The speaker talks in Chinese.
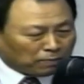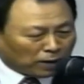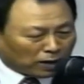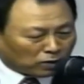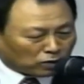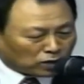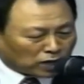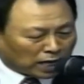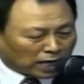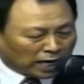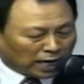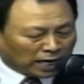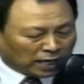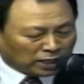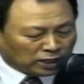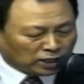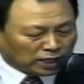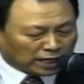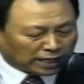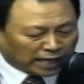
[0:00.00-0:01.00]
上帝
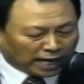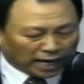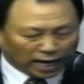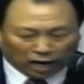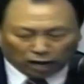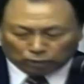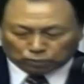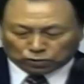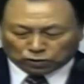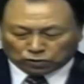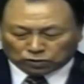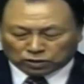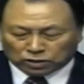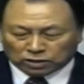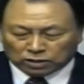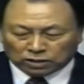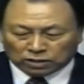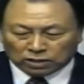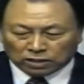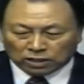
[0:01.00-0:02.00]
啊，我们的想
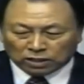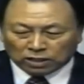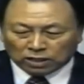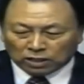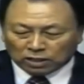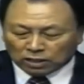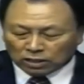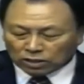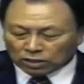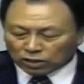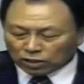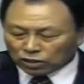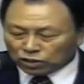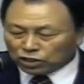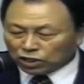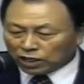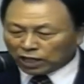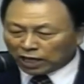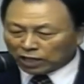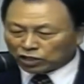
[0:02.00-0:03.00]
法，我们的行为，
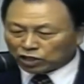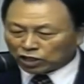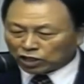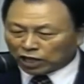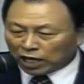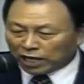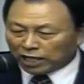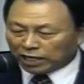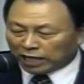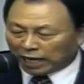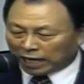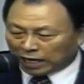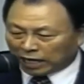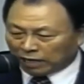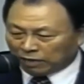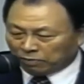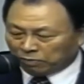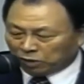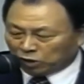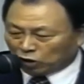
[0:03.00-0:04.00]
我父您全都
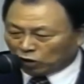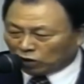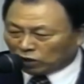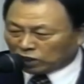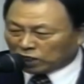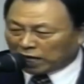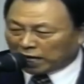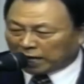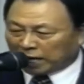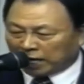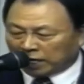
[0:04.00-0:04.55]
知道。我父，